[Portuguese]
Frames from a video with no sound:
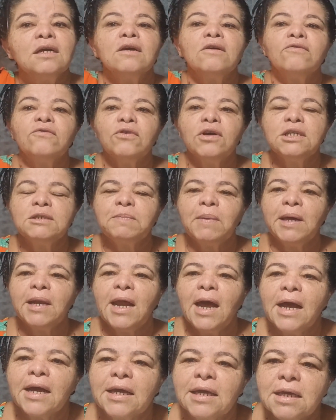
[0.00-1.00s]
Vou
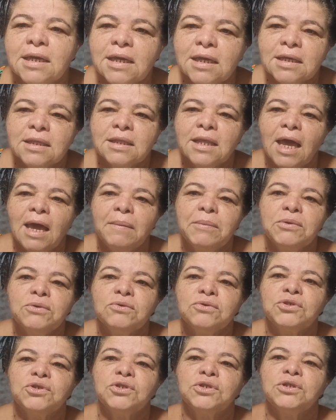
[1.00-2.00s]
esperar aqui 10
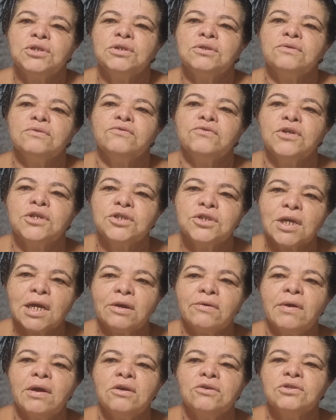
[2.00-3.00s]
minutinhos, vou
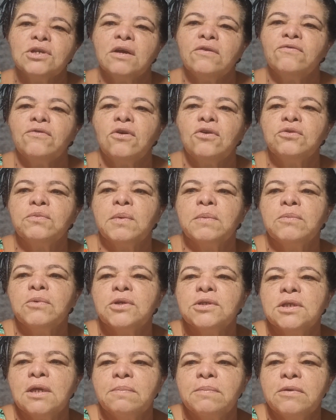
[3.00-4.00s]
enxaguar e eu já volto para
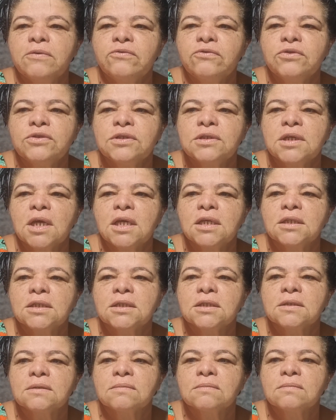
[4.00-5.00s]
mostrar para vocês.